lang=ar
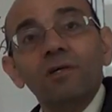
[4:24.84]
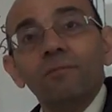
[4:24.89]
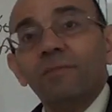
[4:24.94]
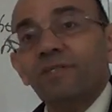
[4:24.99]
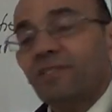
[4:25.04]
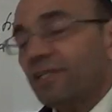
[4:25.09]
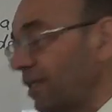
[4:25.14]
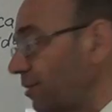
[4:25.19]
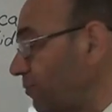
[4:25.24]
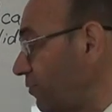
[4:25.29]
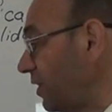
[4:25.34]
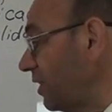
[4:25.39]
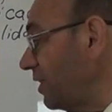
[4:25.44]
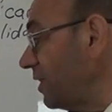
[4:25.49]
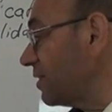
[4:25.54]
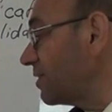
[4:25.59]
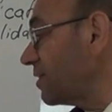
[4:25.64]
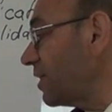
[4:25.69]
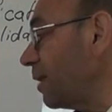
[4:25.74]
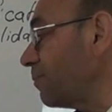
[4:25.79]
بس انا
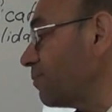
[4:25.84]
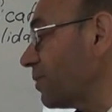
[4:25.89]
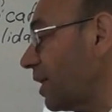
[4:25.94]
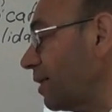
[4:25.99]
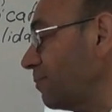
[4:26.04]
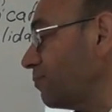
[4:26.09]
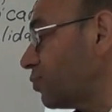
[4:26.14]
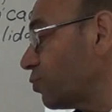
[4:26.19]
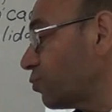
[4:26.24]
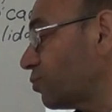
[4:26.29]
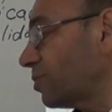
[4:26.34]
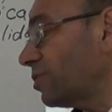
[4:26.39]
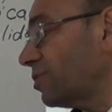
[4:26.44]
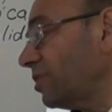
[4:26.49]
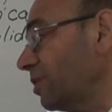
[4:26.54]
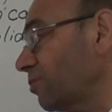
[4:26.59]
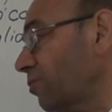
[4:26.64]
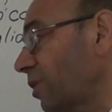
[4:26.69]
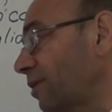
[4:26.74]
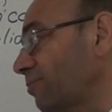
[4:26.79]
فعليا سحبت
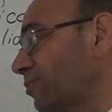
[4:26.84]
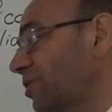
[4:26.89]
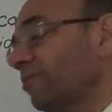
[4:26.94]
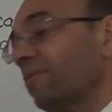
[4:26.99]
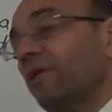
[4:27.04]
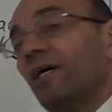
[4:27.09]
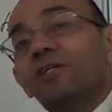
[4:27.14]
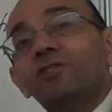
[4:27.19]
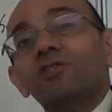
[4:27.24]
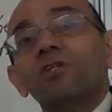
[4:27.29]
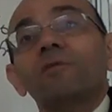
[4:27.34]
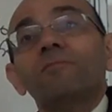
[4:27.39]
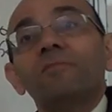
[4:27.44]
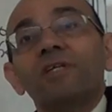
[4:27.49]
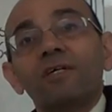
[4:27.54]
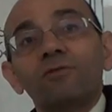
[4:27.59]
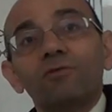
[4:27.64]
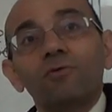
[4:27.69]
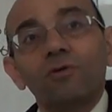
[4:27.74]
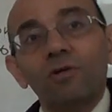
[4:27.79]
95 و5 بالعشرة من
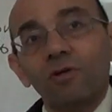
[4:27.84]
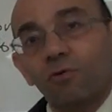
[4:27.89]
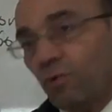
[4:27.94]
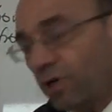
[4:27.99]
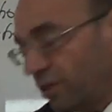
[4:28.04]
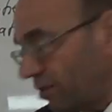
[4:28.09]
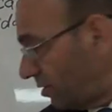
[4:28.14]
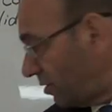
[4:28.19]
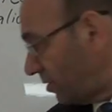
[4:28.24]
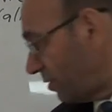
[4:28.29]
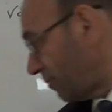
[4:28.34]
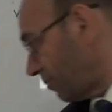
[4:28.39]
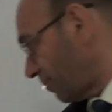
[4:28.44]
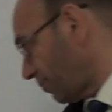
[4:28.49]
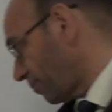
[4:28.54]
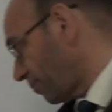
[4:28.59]
هدول الواتس